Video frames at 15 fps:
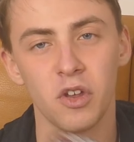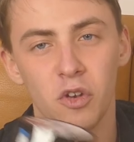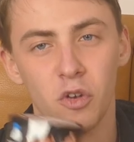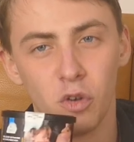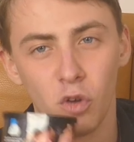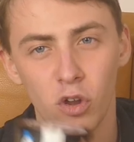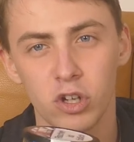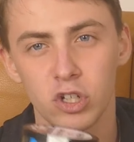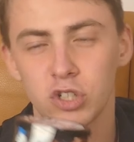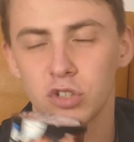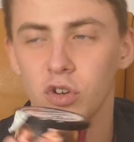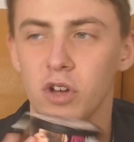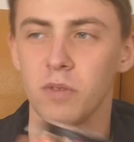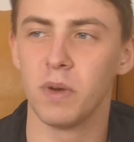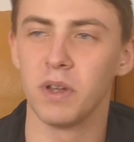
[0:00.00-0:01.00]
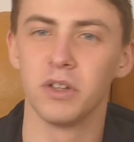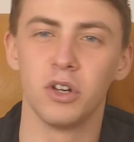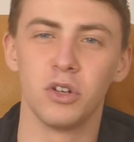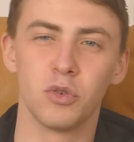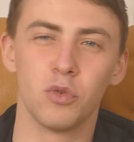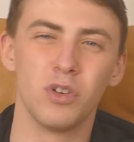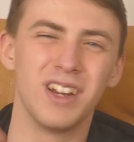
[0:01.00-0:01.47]
neuer
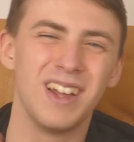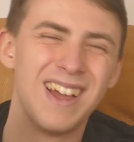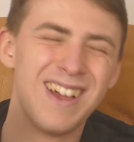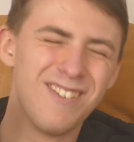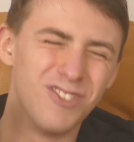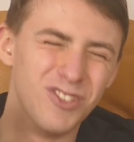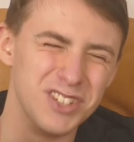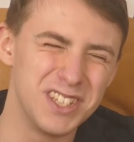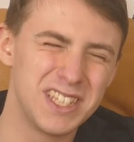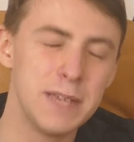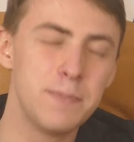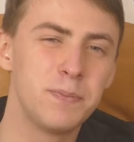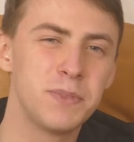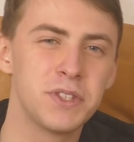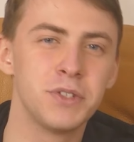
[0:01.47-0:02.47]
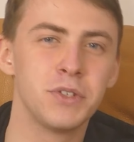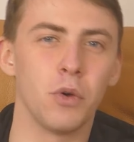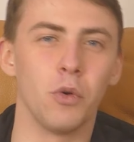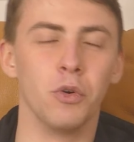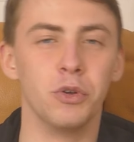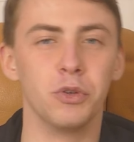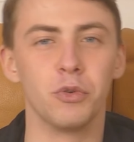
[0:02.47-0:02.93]
Steuerbandarole für 17,90
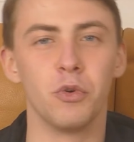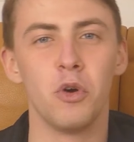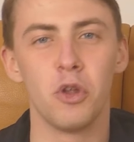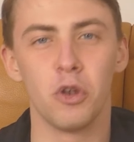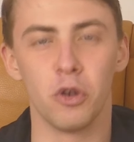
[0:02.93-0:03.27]
Euro.